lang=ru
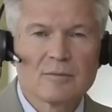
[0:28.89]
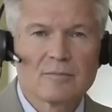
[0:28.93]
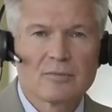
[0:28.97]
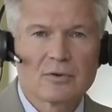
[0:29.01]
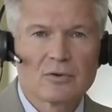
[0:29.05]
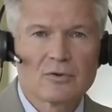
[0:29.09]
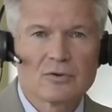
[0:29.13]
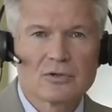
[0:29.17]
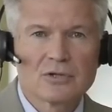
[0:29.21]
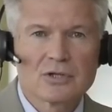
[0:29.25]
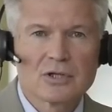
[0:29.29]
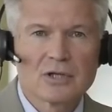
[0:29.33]
и
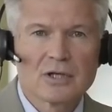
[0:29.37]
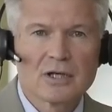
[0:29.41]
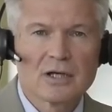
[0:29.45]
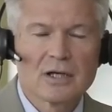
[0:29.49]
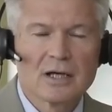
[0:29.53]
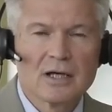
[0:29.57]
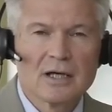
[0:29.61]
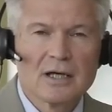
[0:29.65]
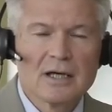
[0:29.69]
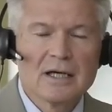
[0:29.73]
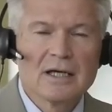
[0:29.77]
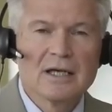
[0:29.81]

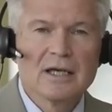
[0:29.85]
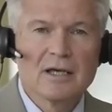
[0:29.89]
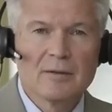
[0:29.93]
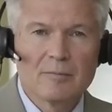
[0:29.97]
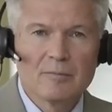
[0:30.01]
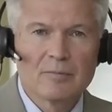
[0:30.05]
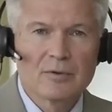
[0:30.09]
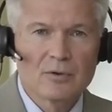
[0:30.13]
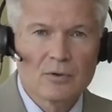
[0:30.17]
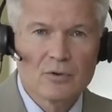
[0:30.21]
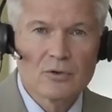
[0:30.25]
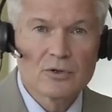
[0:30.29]
прочее, и
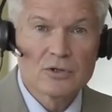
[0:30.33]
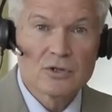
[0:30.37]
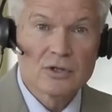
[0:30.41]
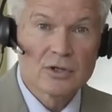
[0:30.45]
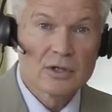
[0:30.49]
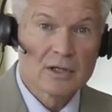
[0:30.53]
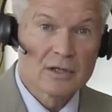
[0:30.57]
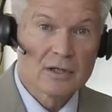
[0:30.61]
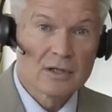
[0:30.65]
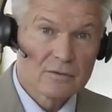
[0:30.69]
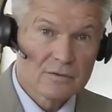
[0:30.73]
прочее.